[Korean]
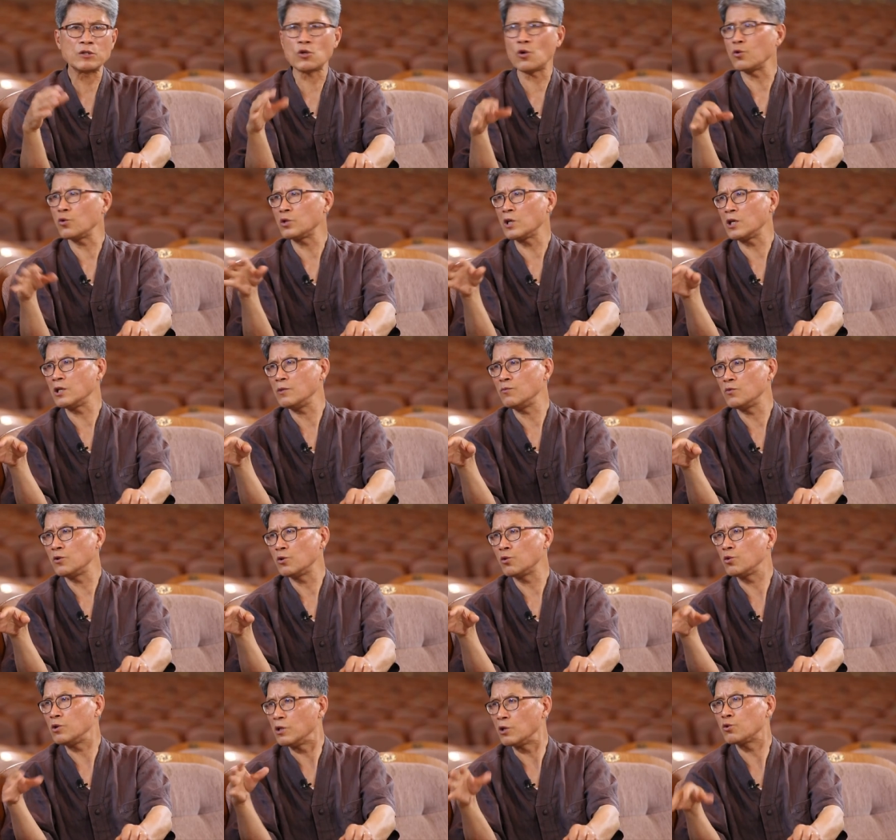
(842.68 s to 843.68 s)

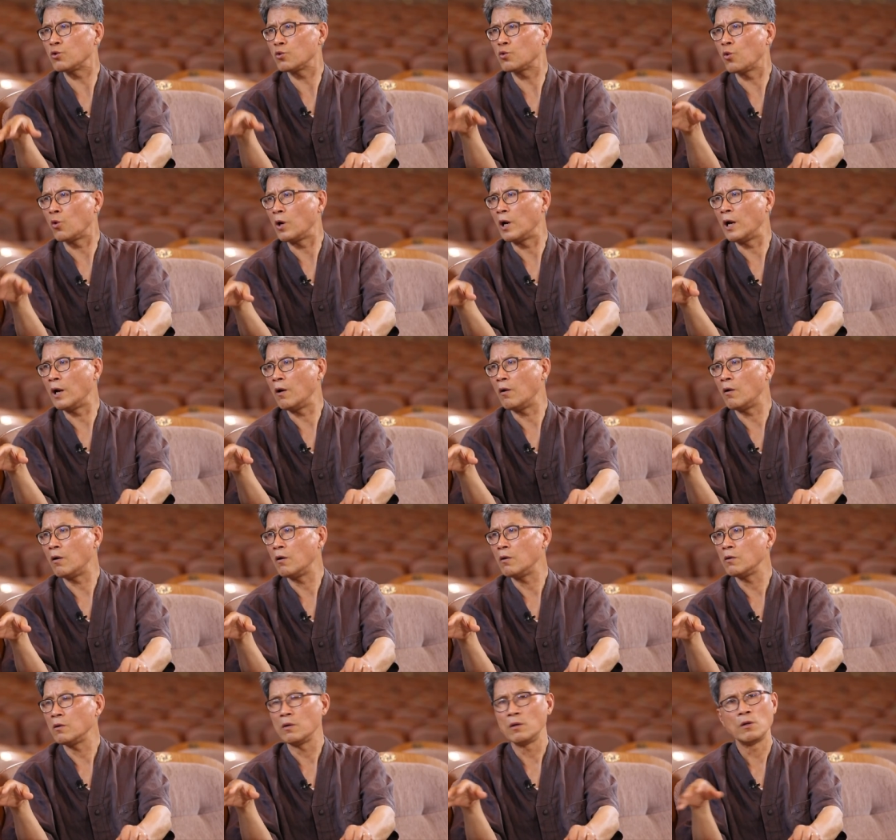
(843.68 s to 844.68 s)
선교사님들도 이것도 놀라요.
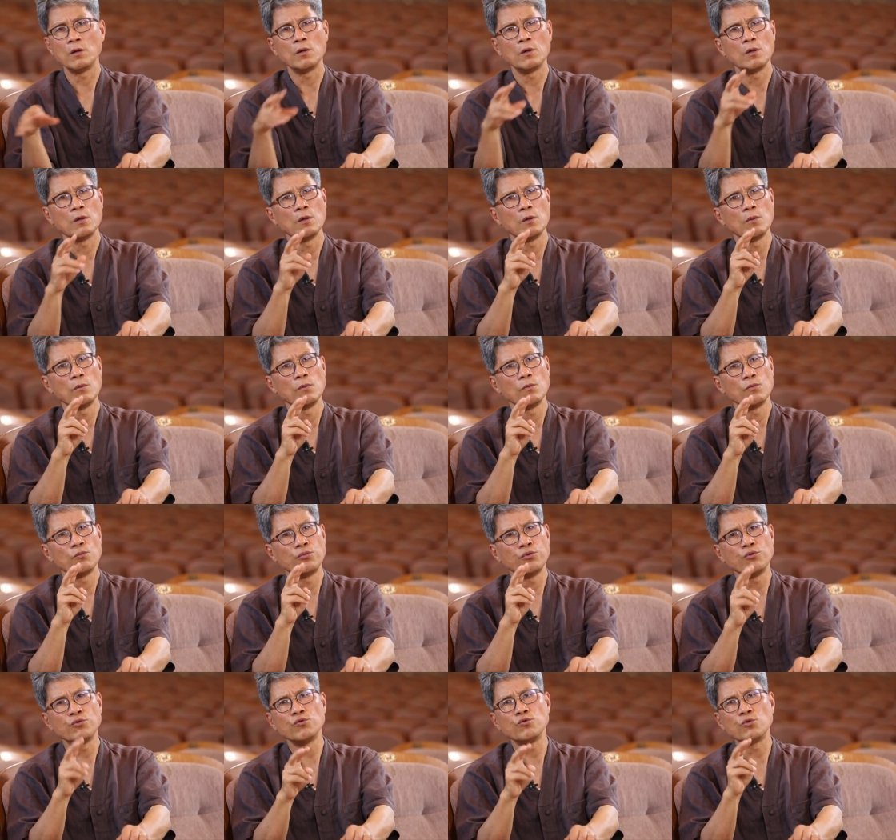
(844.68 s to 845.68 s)
음.
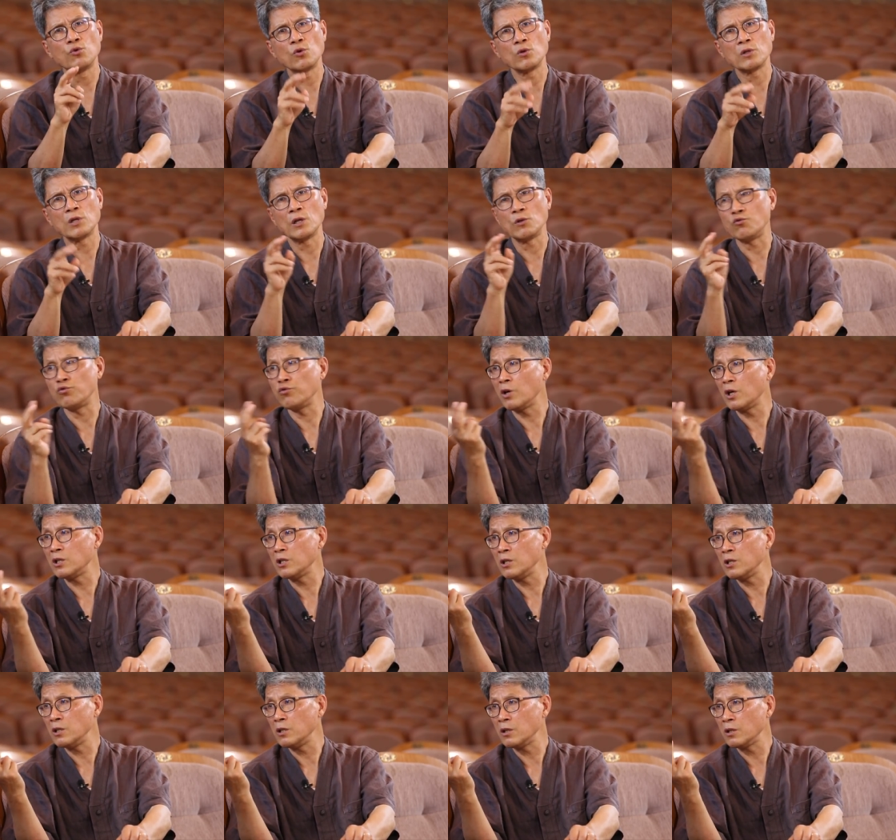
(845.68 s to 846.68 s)
부흥운동 때 두
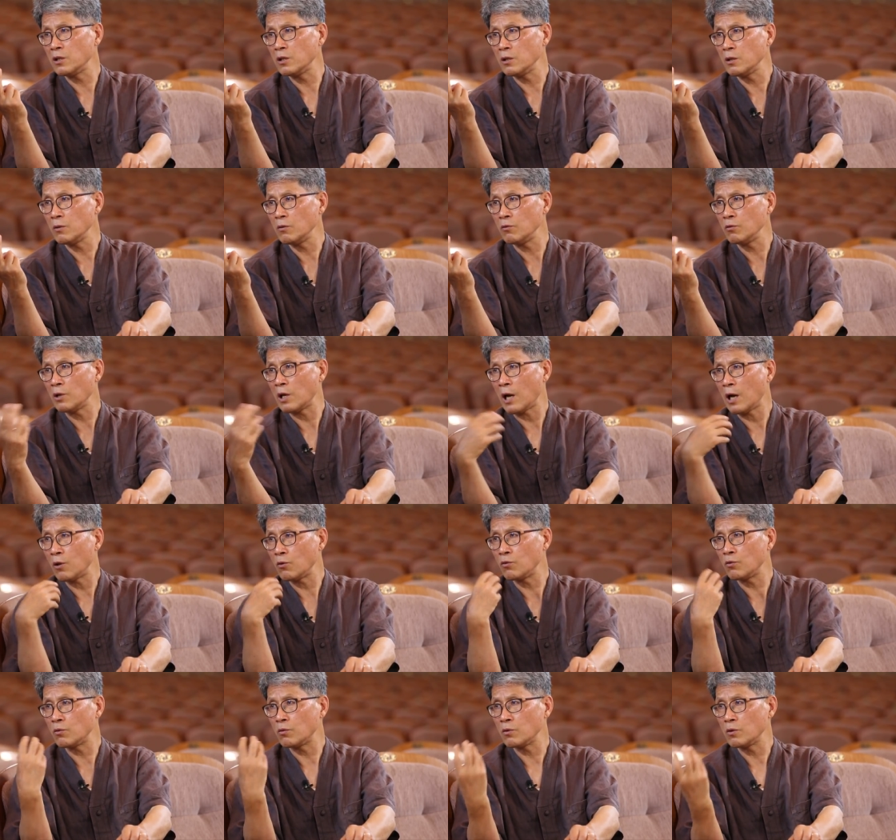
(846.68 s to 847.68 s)
가지 우리
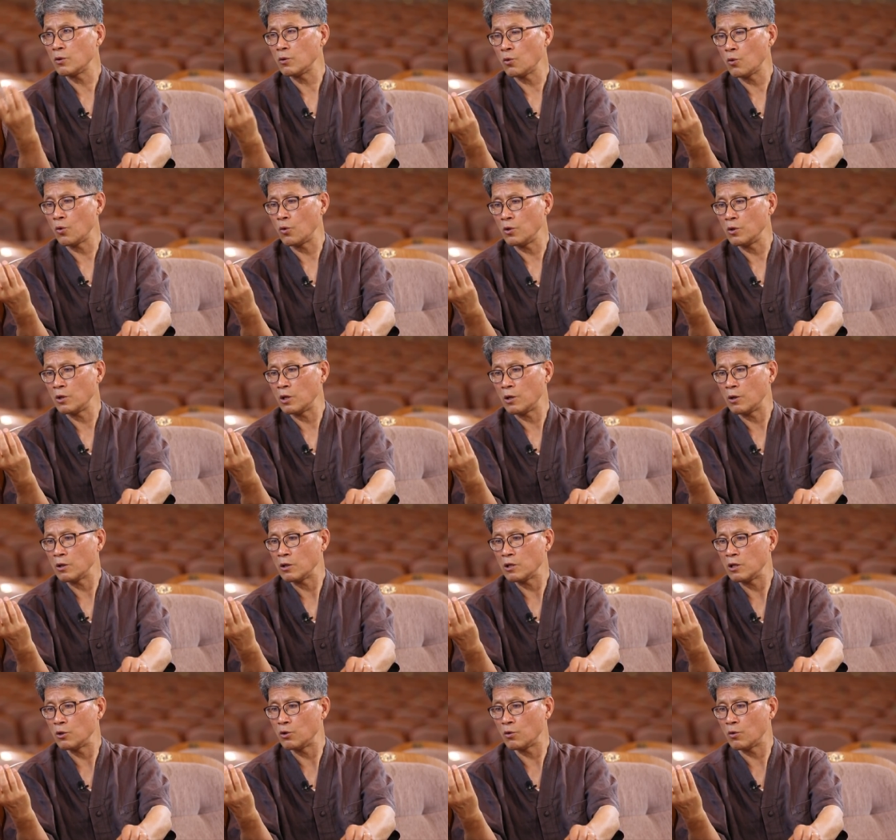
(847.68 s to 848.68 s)
한국
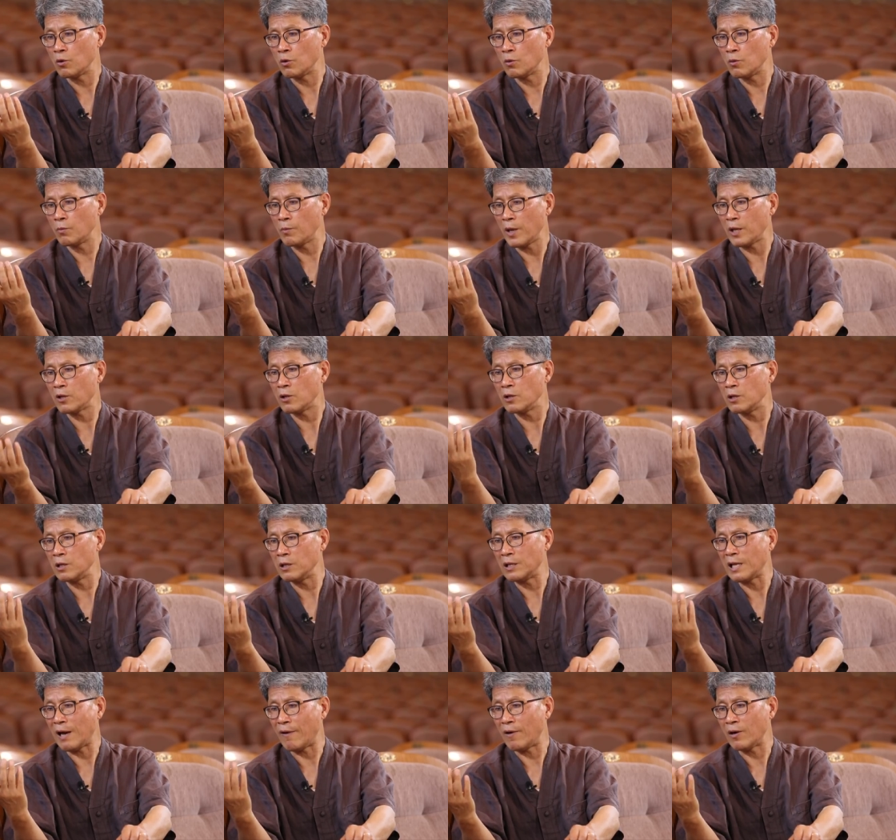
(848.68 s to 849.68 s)
교인들의 기도 패턴이
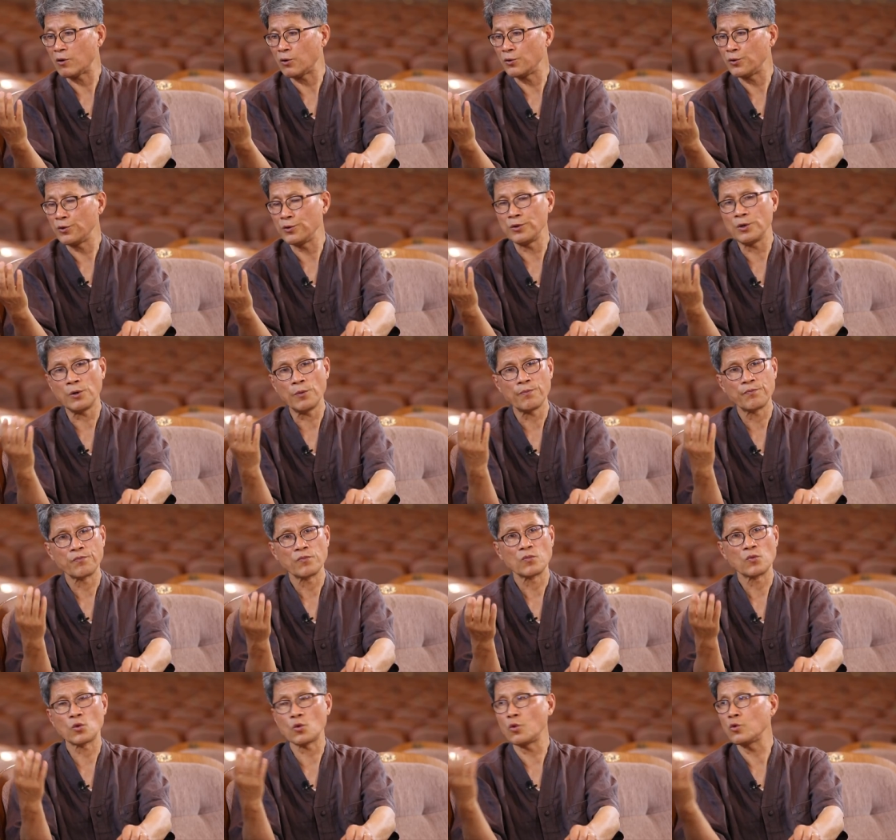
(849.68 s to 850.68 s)
나왔거든요.
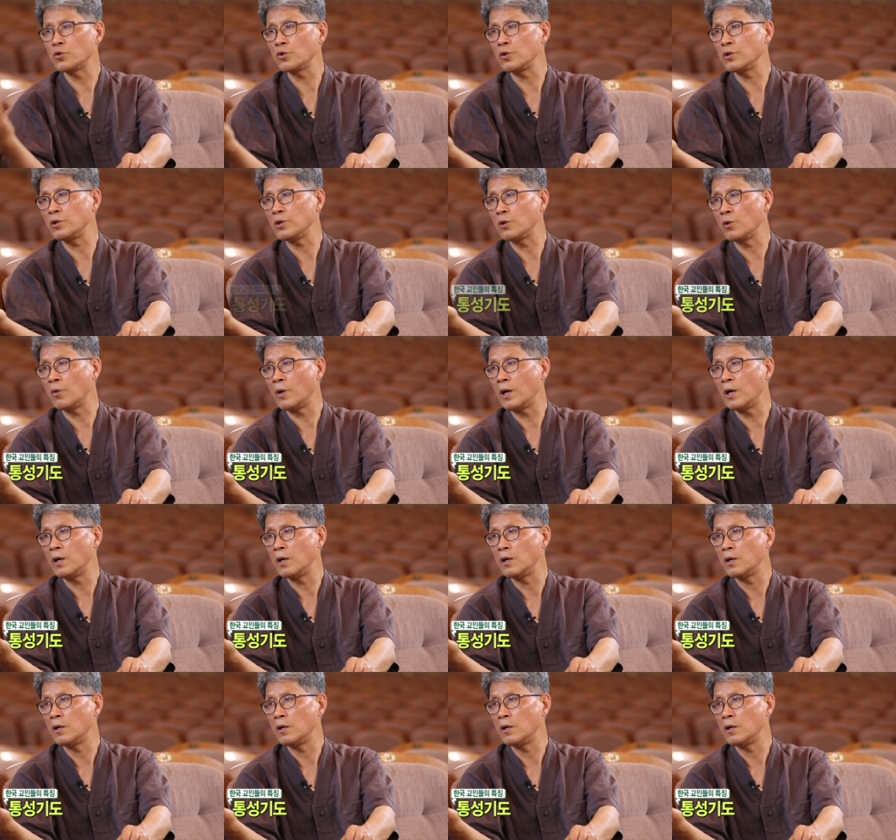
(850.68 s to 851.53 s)
통성기도와